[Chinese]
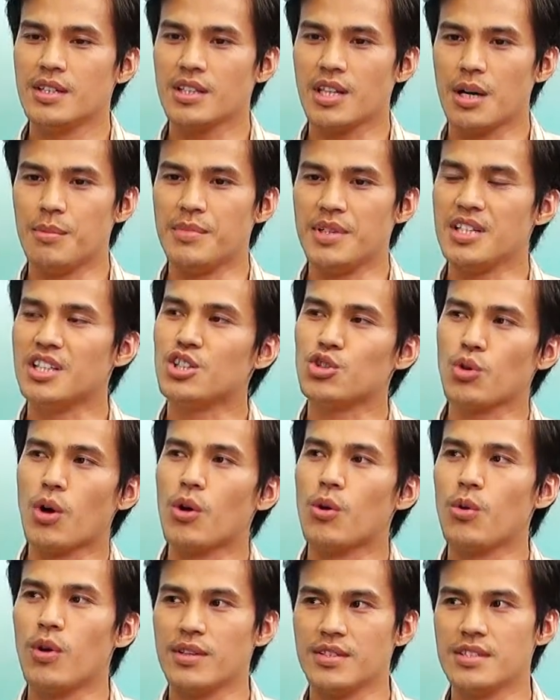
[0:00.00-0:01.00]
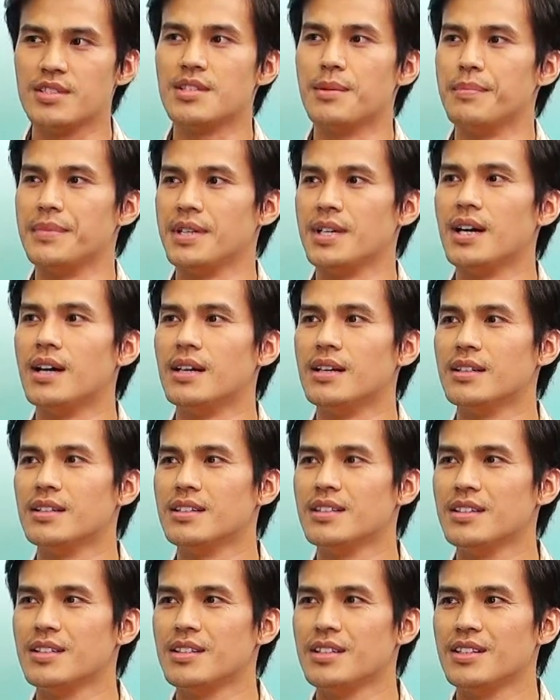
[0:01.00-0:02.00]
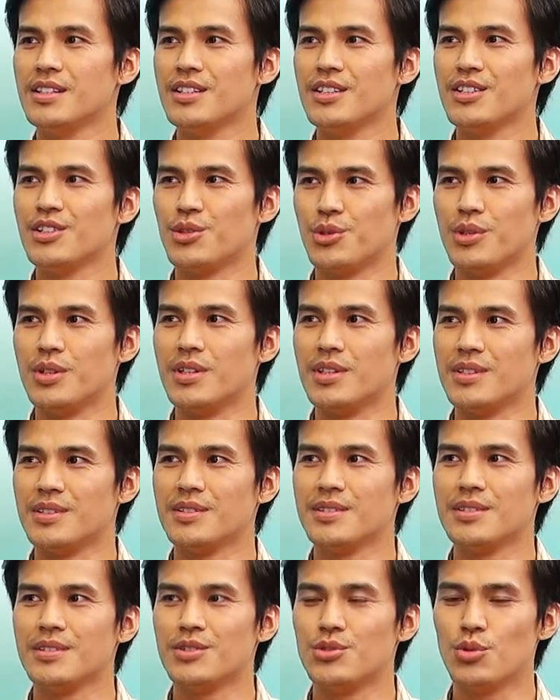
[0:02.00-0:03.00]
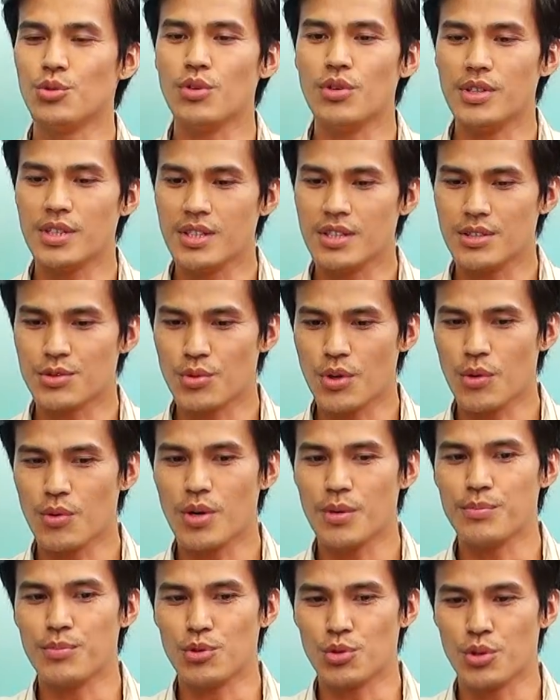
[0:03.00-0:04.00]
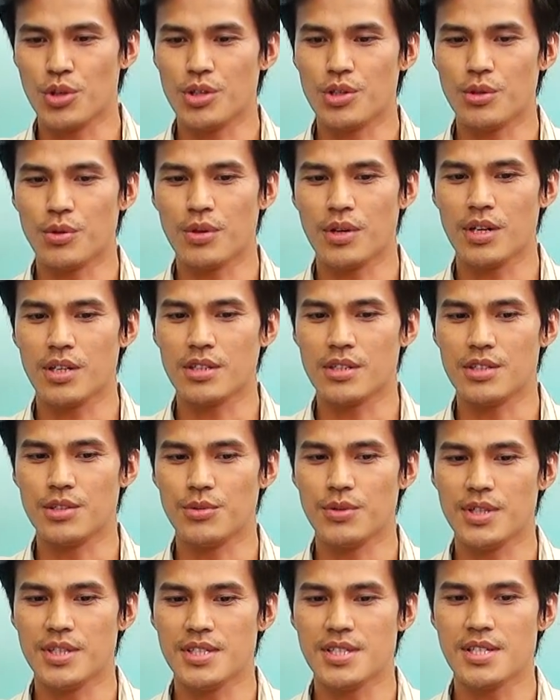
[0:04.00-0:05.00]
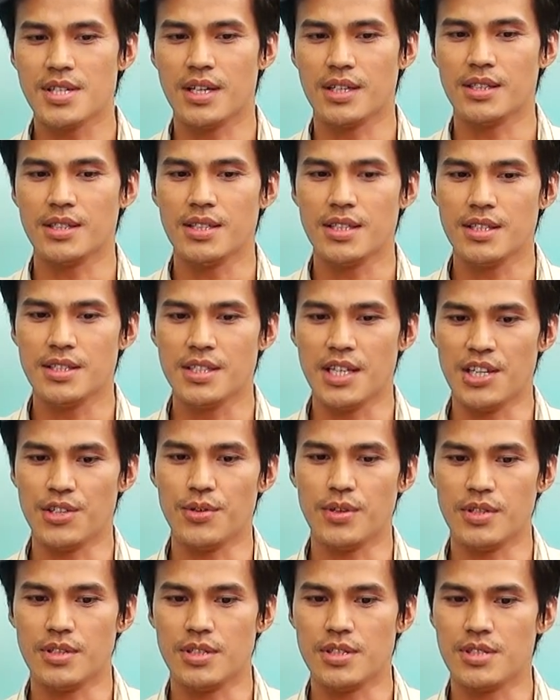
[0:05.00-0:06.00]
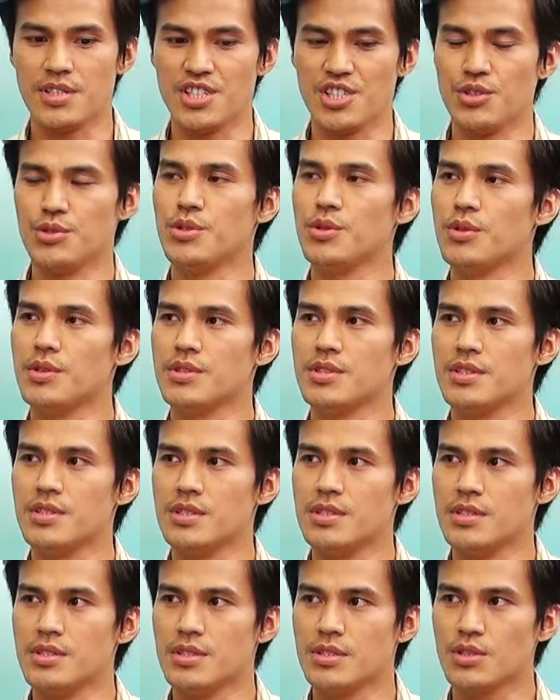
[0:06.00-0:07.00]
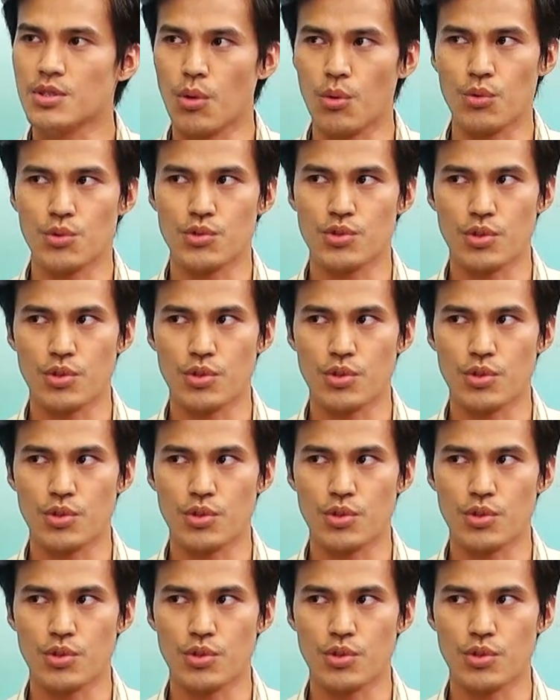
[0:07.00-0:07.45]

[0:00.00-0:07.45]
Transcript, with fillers: 他们的一个状况是怎么样，对，如果一个状况不对的话，可能会影响。演员的情绪或是动